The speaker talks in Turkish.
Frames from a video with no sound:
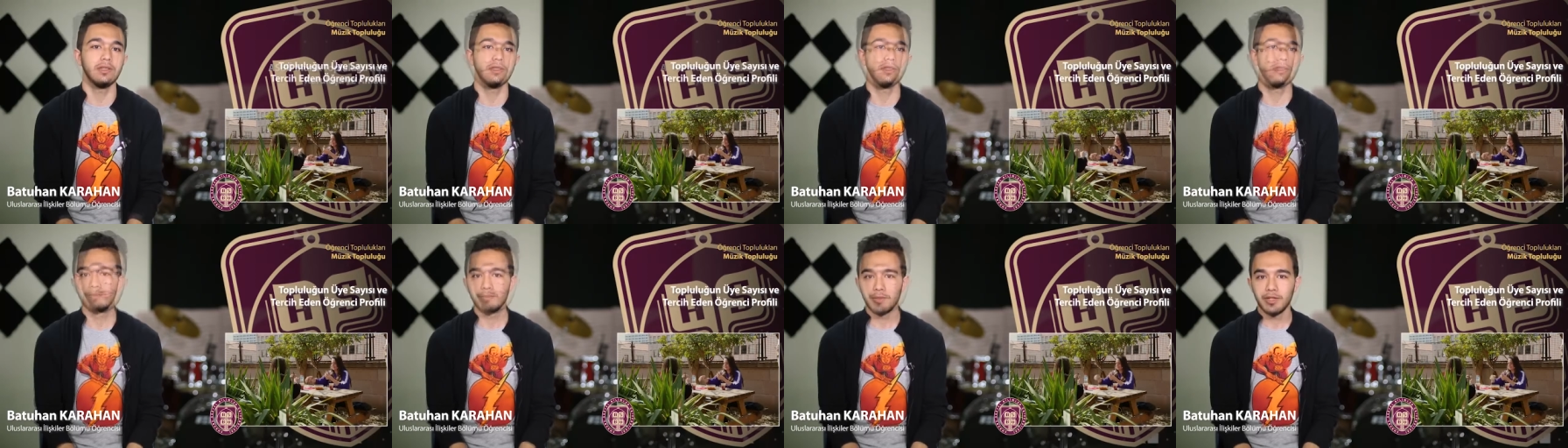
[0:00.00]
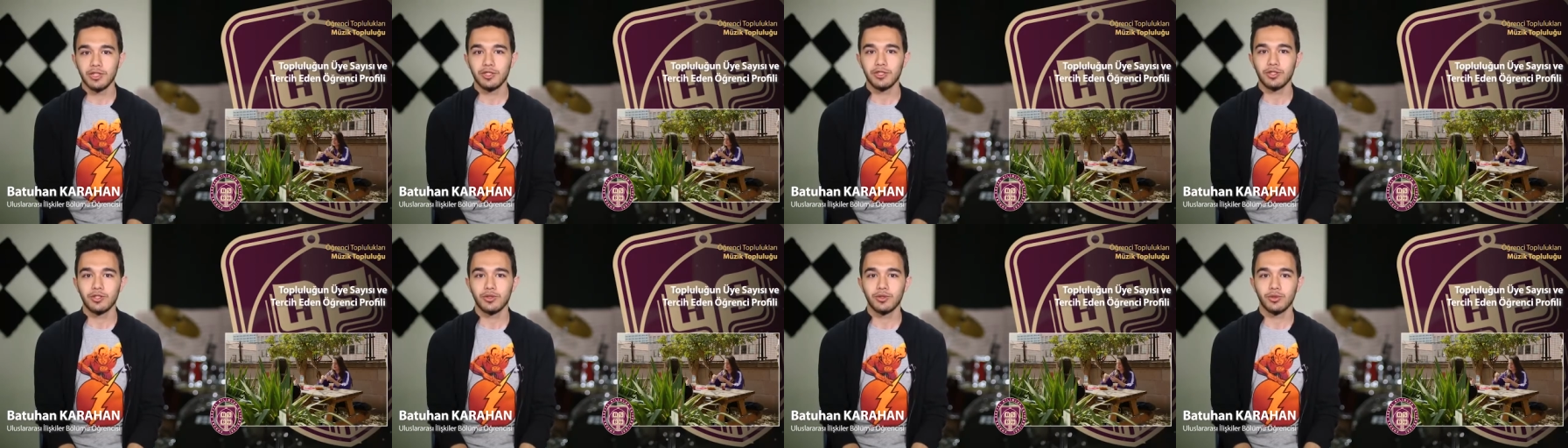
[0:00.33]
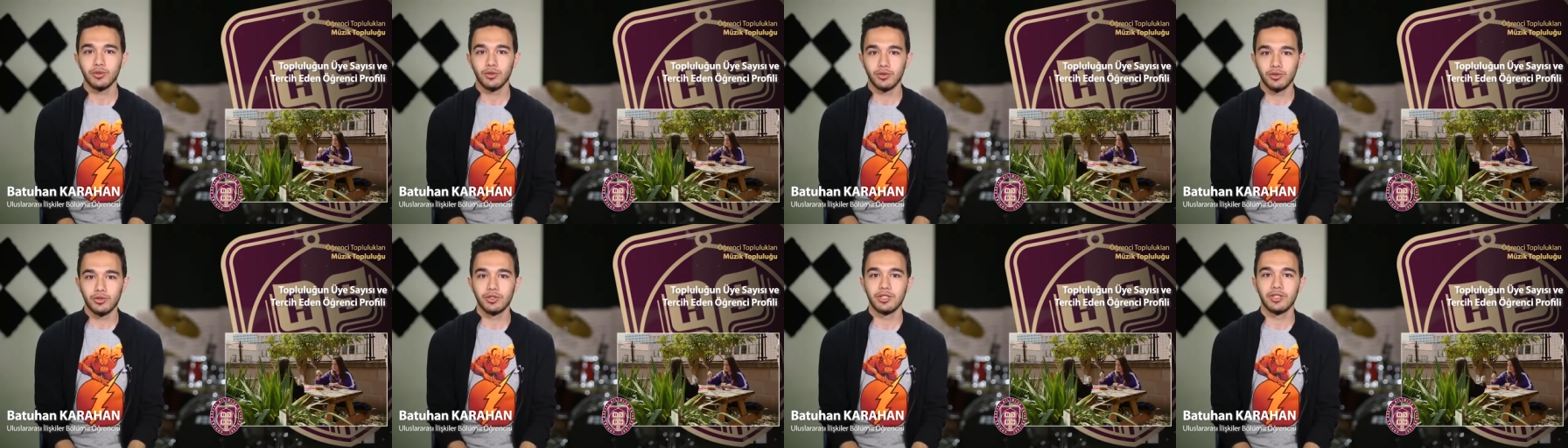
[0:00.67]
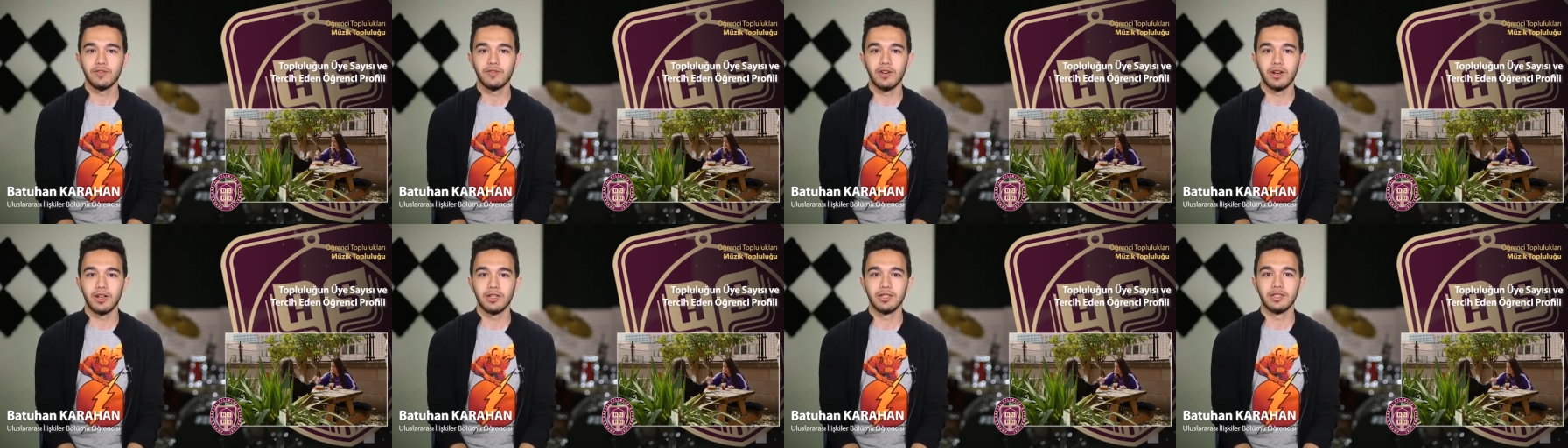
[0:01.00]
25-30
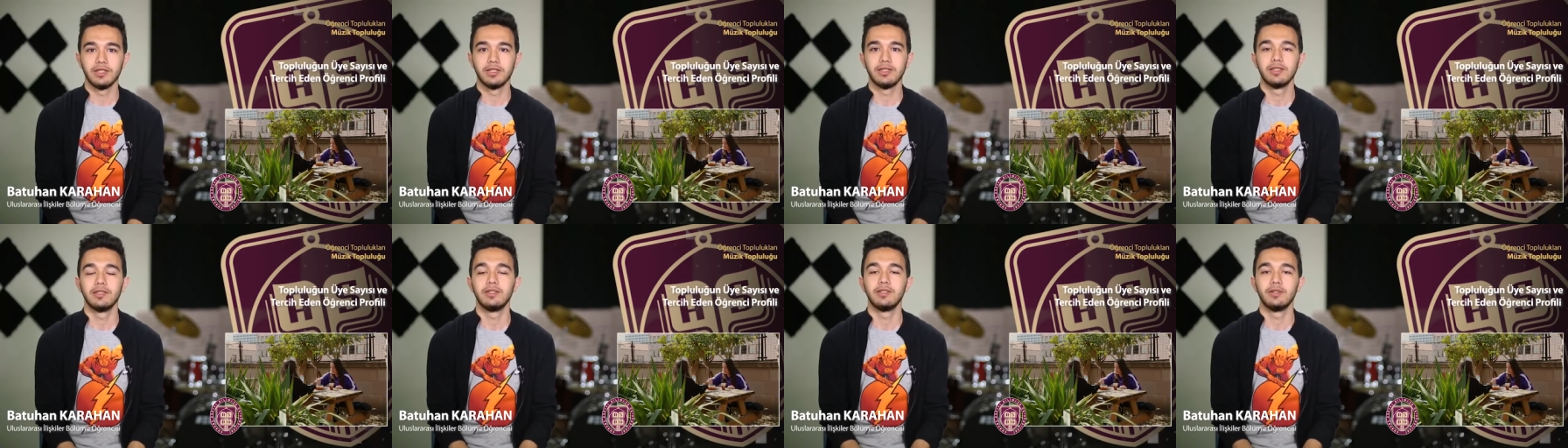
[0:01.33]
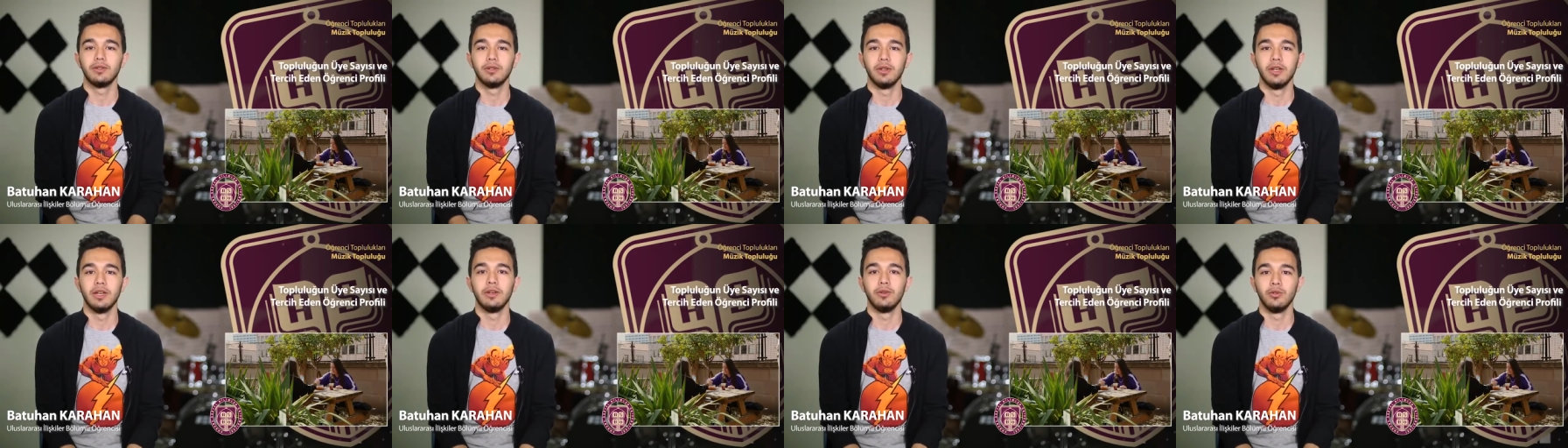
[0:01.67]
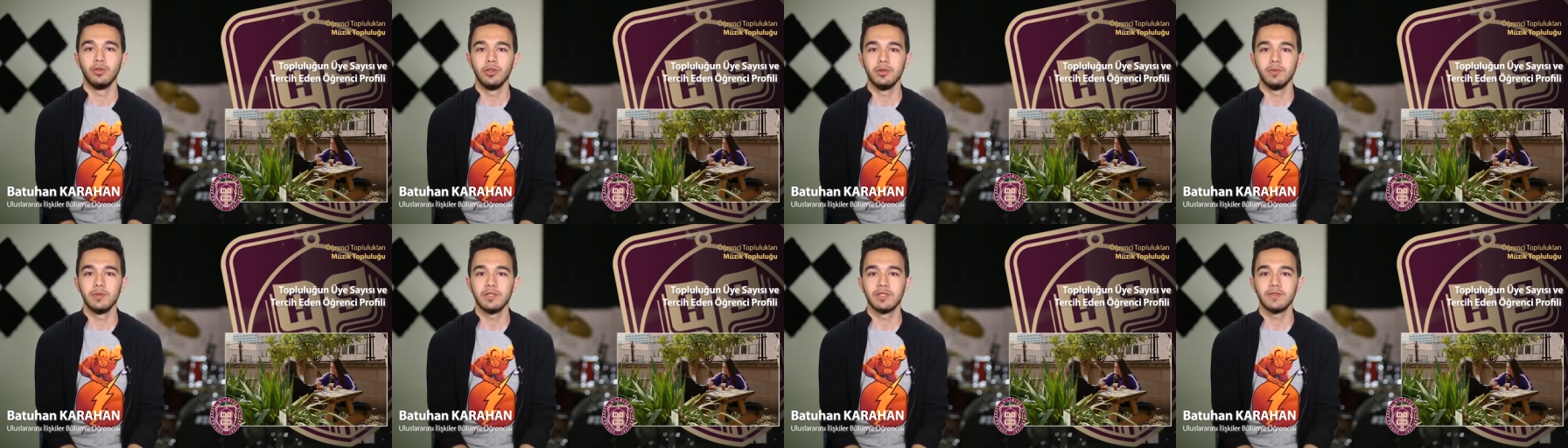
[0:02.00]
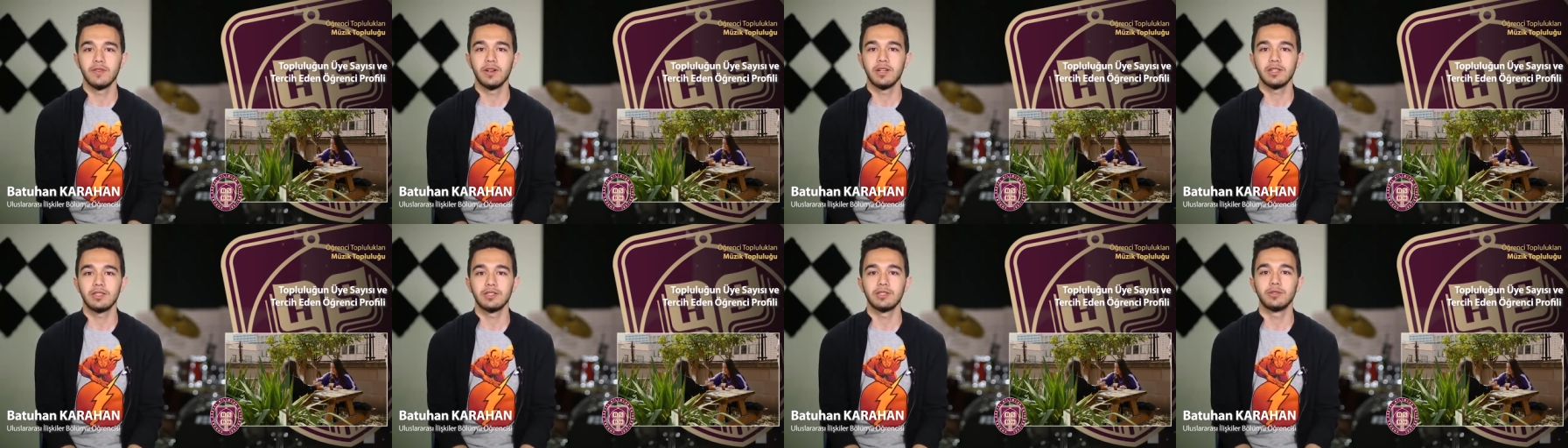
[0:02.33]
civarı e, üyemiz
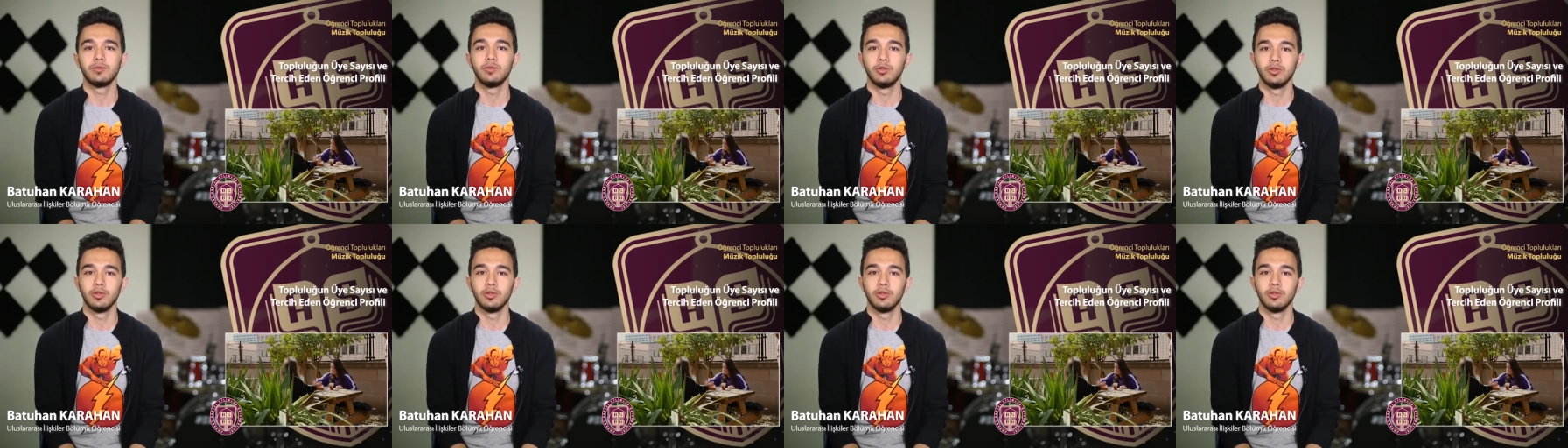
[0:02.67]
var.